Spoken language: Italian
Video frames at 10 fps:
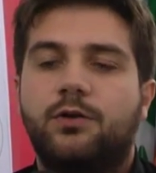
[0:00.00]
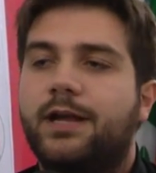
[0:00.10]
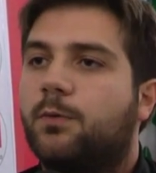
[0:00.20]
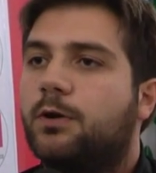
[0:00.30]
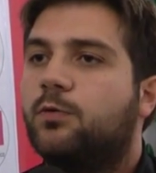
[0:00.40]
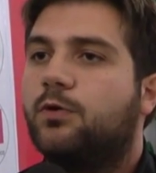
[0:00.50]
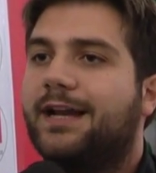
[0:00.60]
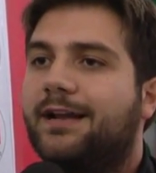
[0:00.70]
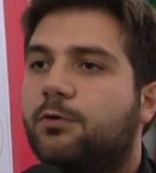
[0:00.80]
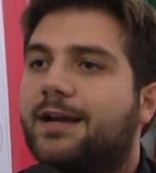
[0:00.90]
non è qualcuno
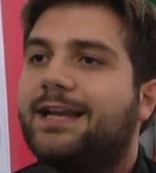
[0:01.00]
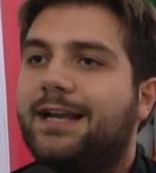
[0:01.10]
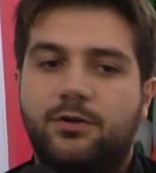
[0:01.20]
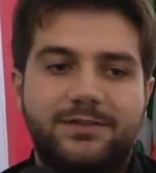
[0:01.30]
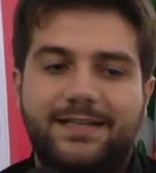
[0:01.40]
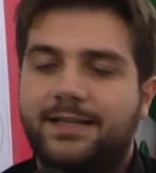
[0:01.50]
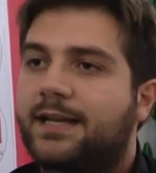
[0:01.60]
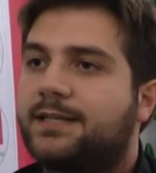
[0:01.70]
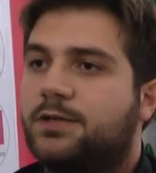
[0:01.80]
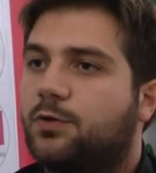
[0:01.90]
che lavora nella nostra
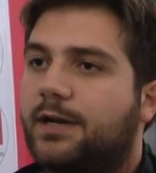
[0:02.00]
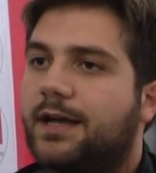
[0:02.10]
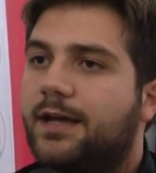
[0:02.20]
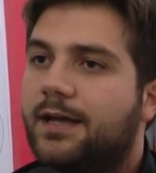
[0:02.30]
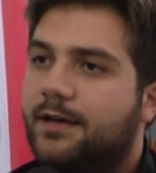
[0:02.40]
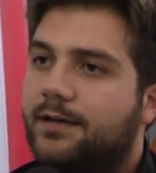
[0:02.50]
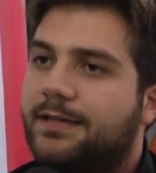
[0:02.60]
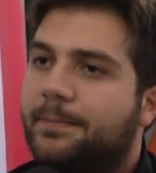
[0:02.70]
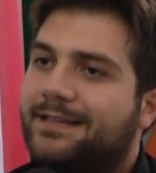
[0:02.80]
direzione uh, di